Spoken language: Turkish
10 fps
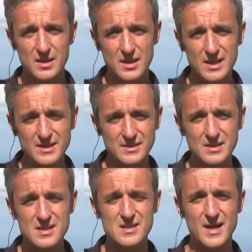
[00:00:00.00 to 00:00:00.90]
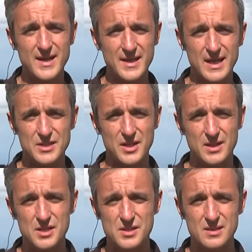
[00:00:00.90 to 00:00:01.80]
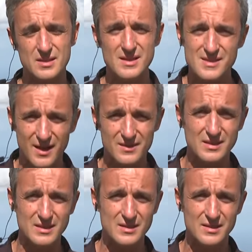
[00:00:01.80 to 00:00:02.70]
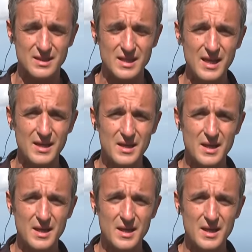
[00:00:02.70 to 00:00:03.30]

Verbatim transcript: İran'ın İsrail'e gerçekleştirdiği saldırı nedeniyle